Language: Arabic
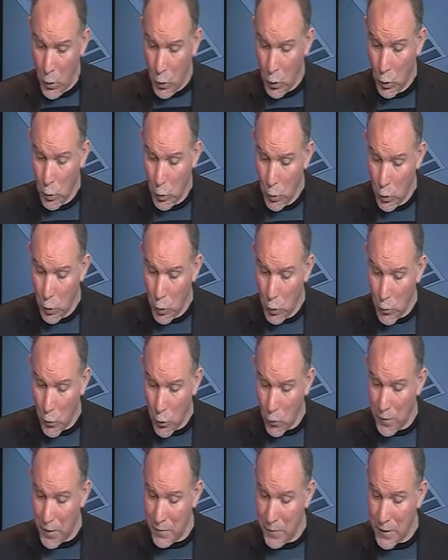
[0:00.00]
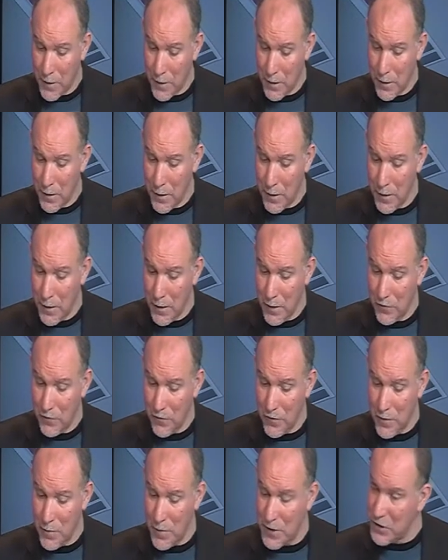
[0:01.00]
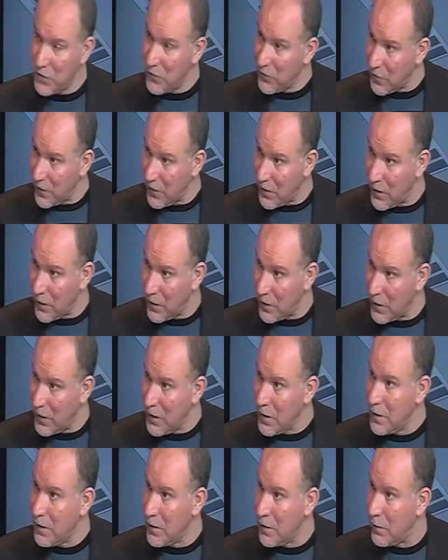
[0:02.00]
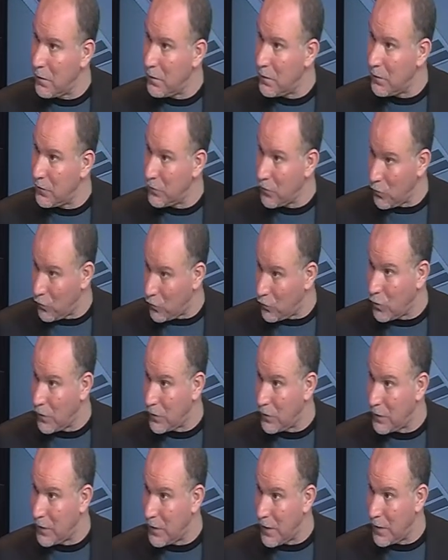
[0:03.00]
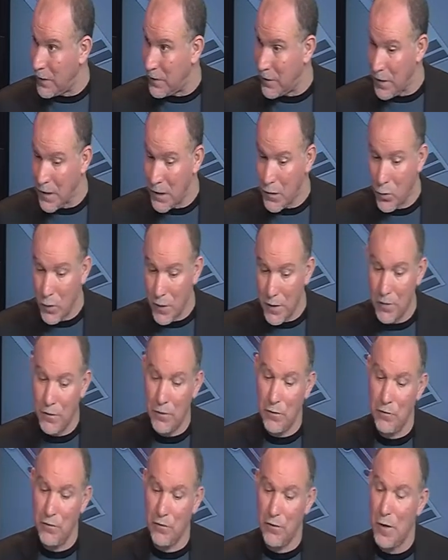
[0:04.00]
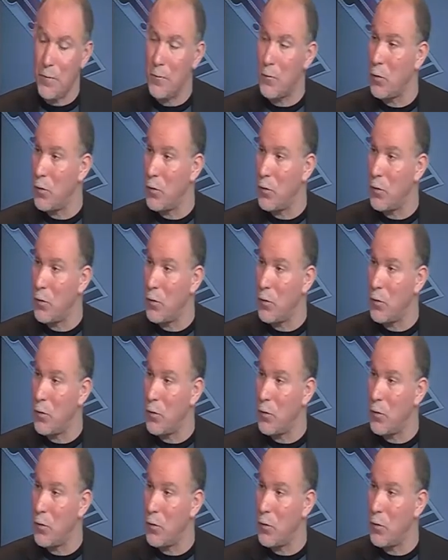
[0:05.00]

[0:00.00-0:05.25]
لو بروبليم كين ياسين ماشي سكيضلي نغ سكزكا سكادان وكين سي ان